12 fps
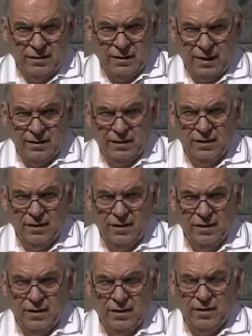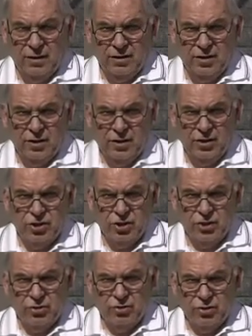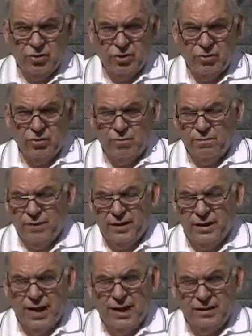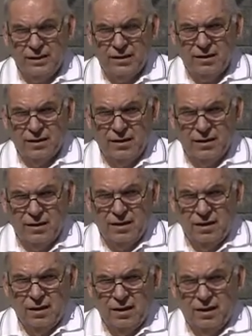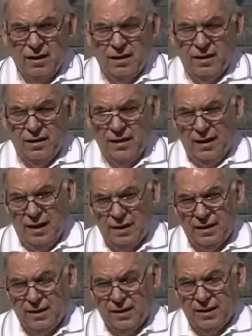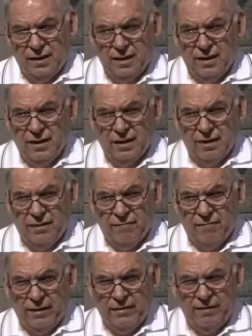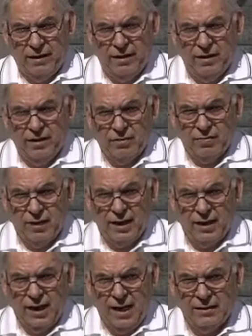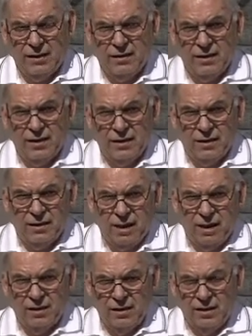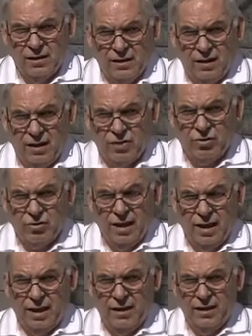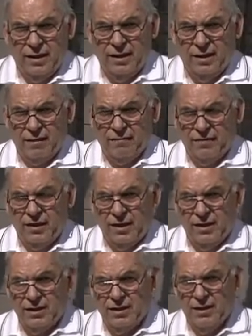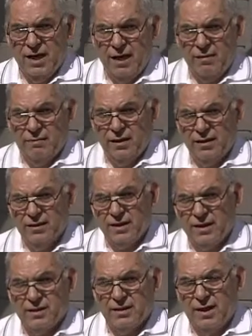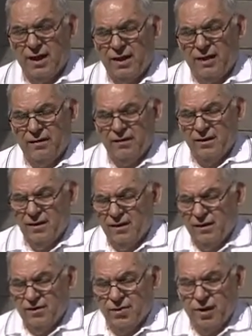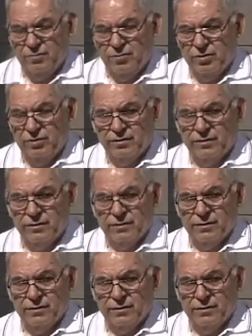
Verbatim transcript: tanti dei nostri genitori sono impegnati e anche far venire qui i ragazzi a giocare, a stare insieme senza diciamo,